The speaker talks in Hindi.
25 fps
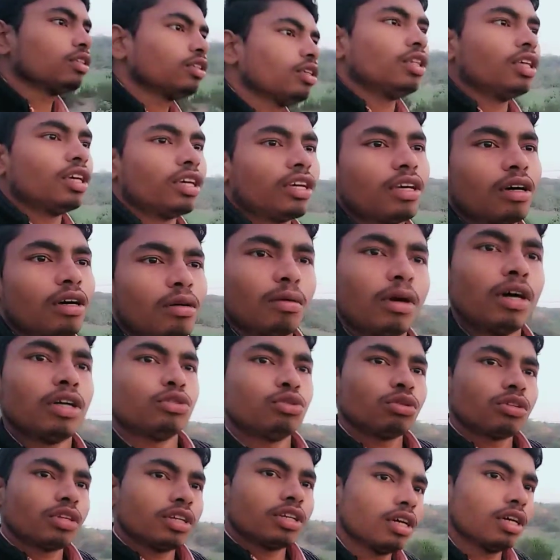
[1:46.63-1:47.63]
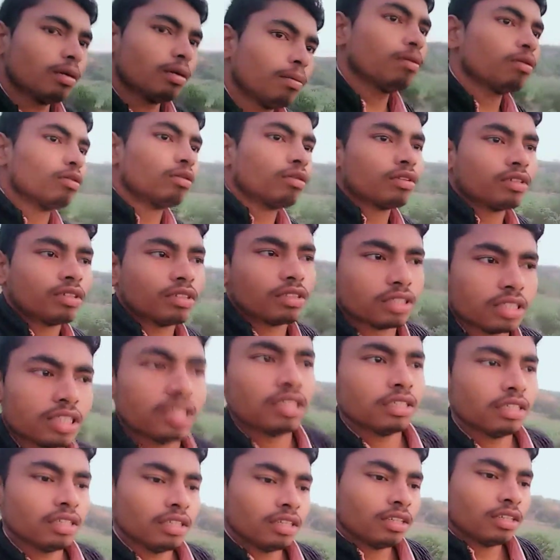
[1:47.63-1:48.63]
देखिए हम आ चुके हैं अब
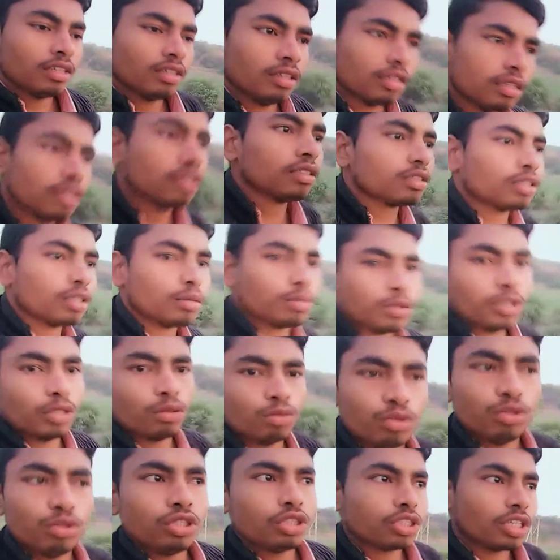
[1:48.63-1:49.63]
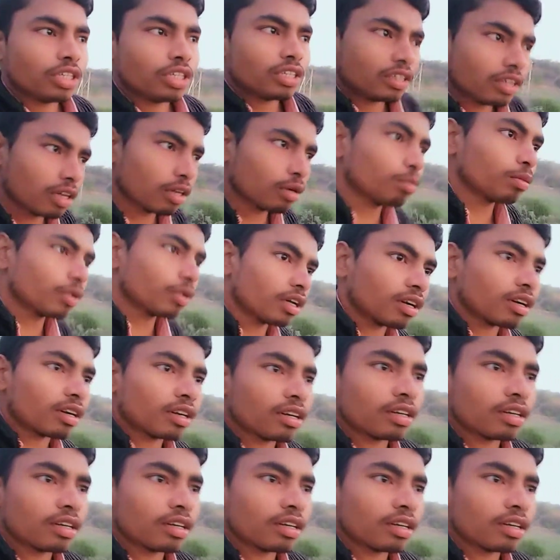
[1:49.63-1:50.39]
सबसे ऊंची चट्टान पर